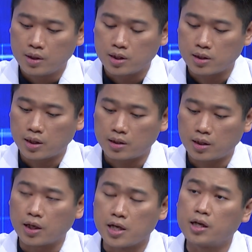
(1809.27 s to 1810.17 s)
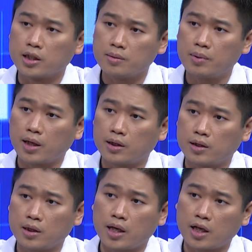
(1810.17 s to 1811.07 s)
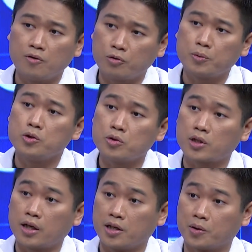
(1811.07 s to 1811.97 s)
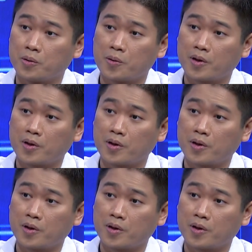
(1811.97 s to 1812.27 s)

istilahnya dehidrasi berat, kita nyari infus pun susah gitu.